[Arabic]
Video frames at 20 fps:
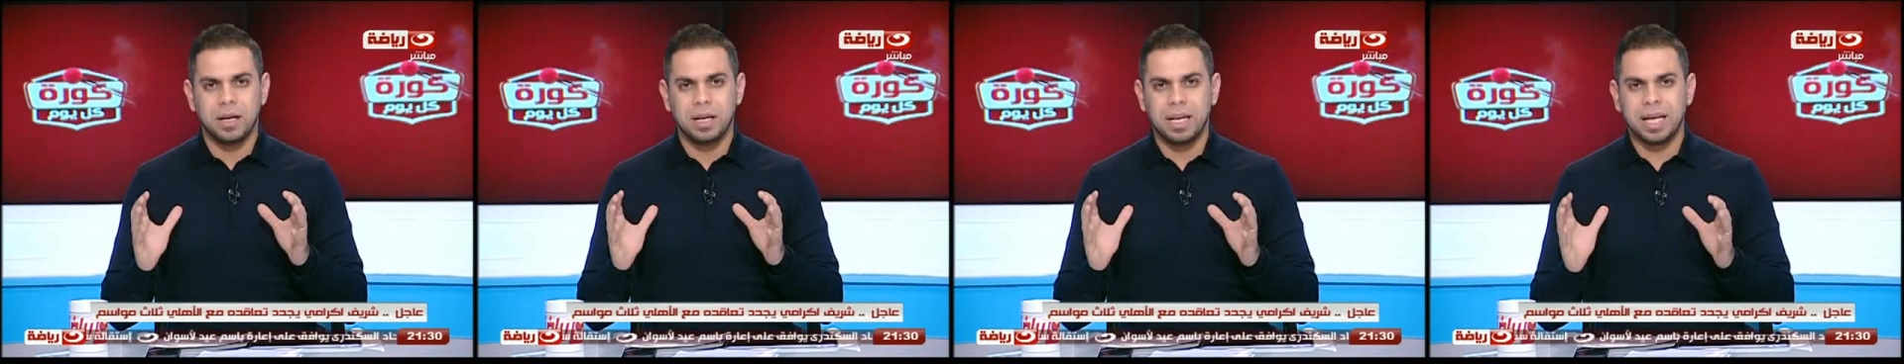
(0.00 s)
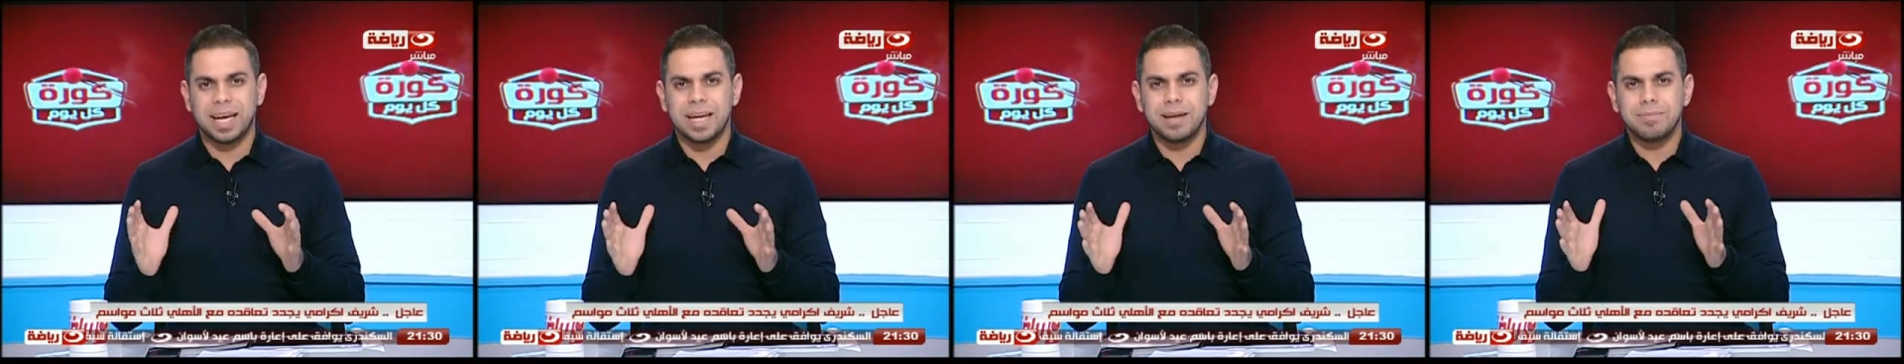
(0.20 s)

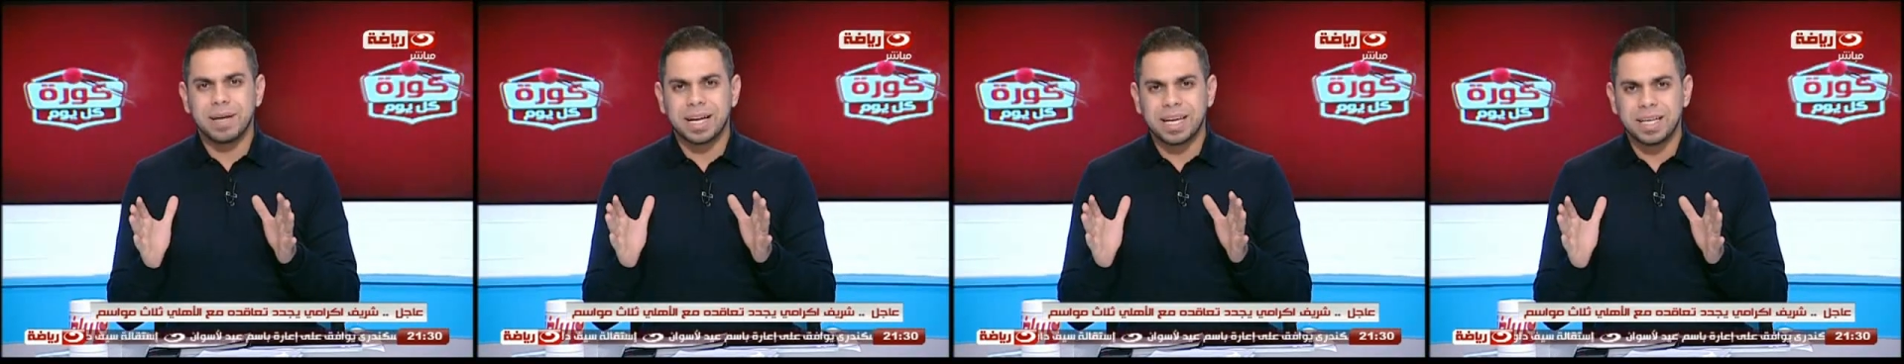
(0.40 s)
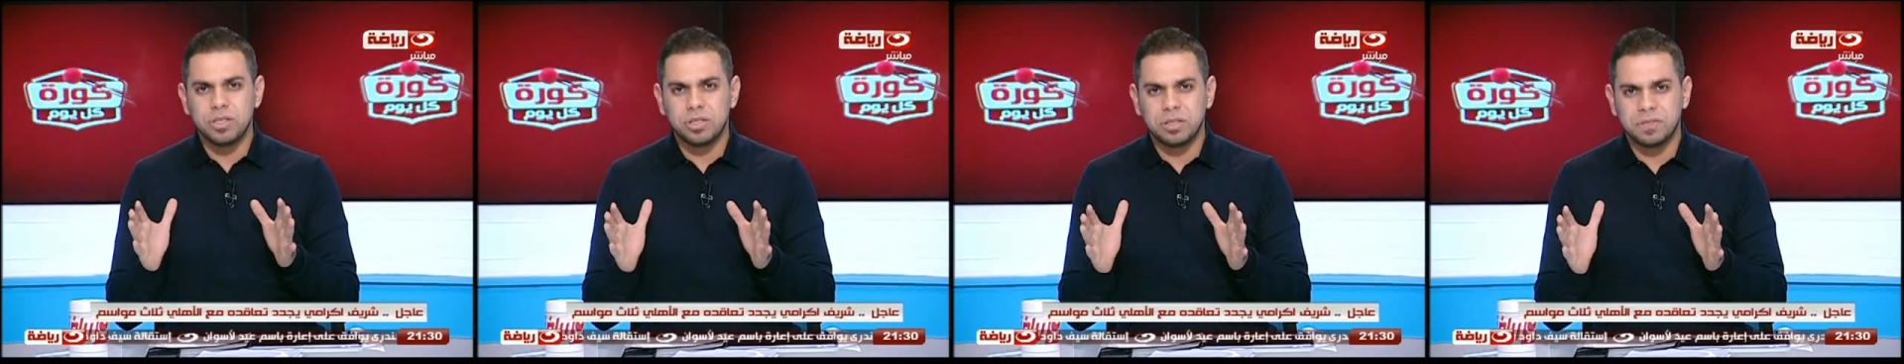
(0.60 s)
لكن
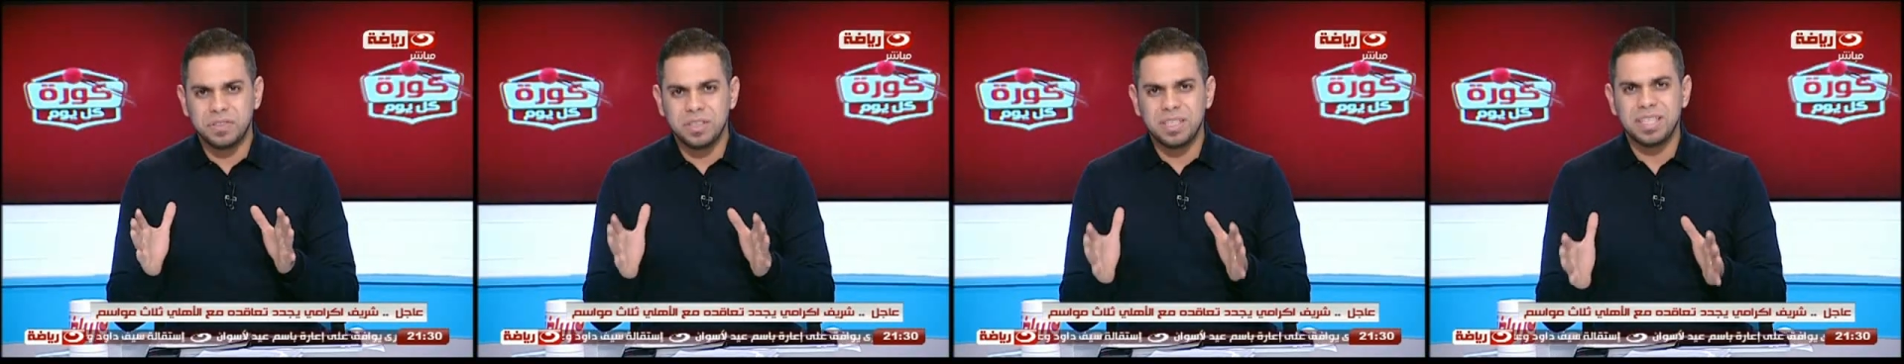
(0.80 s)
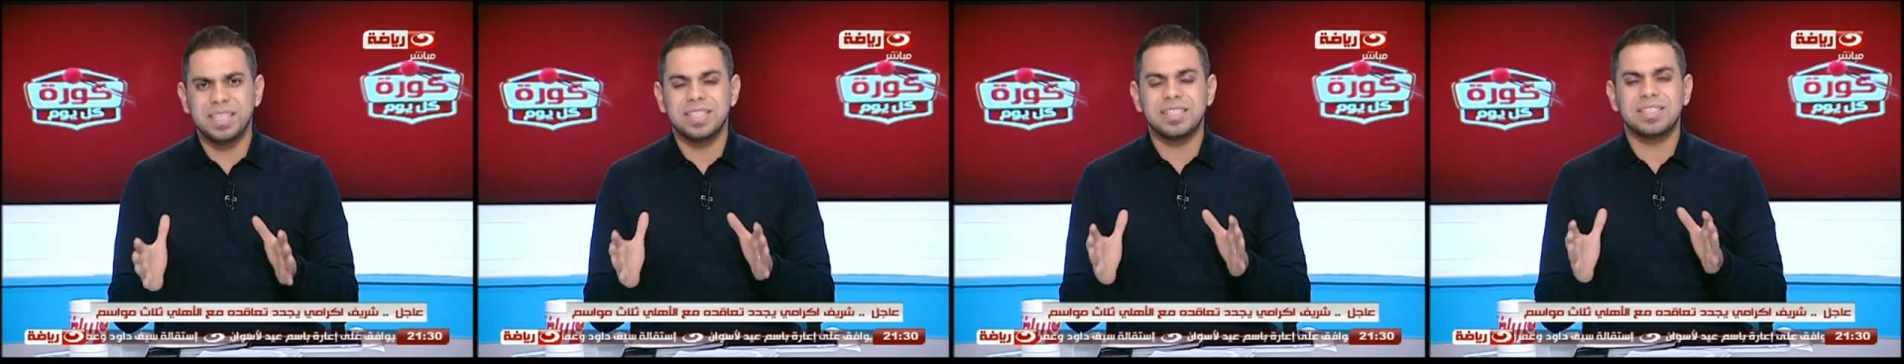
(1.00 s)
ما كانش
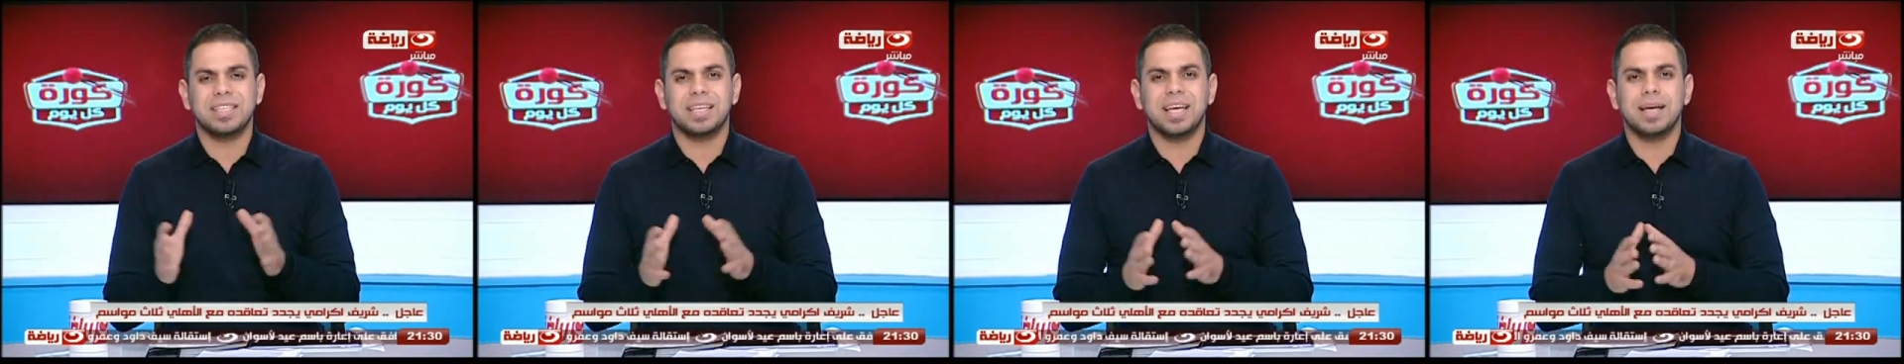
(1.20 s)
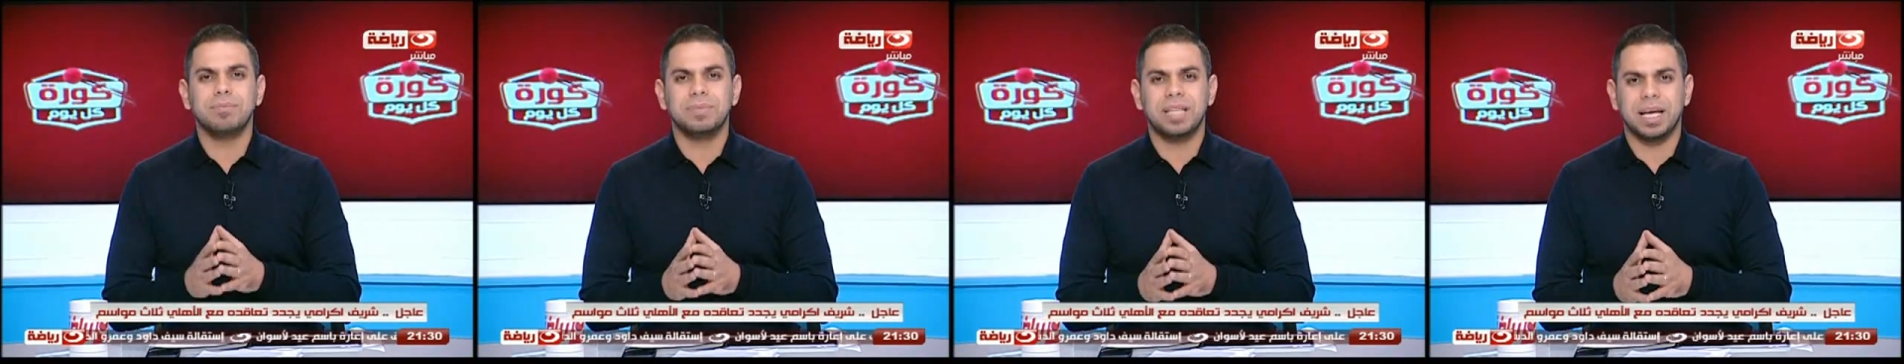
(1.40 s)
فيه
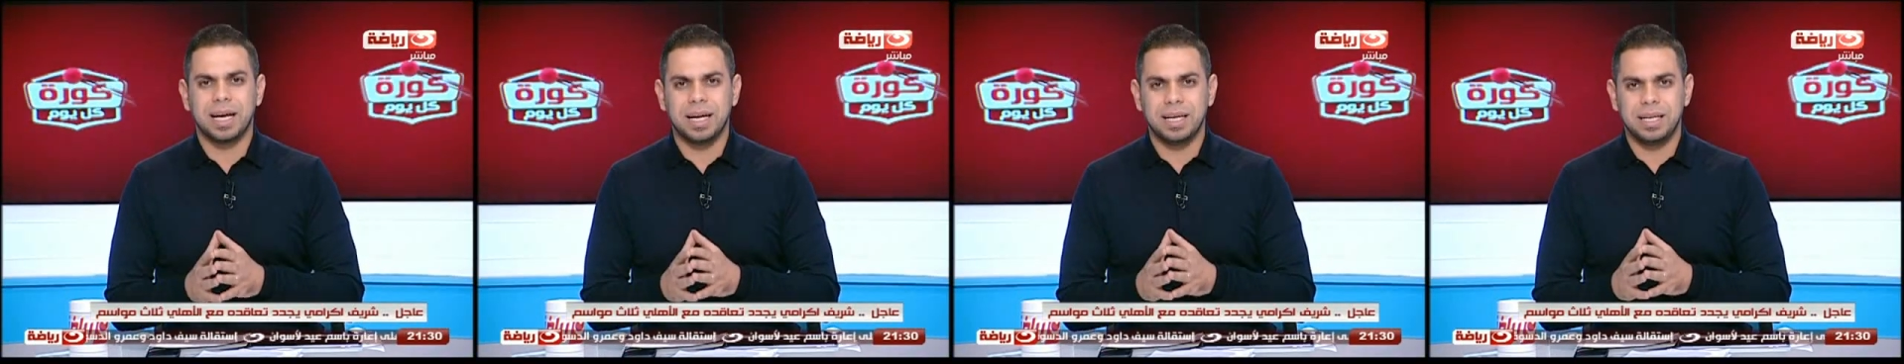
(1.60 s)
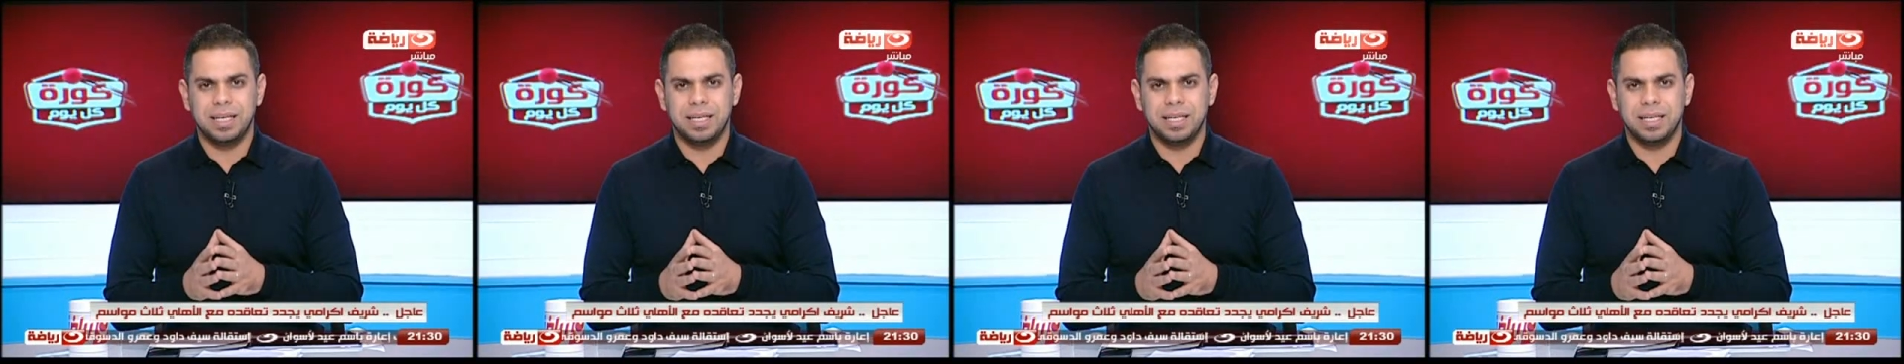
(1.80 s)
انسجام داخل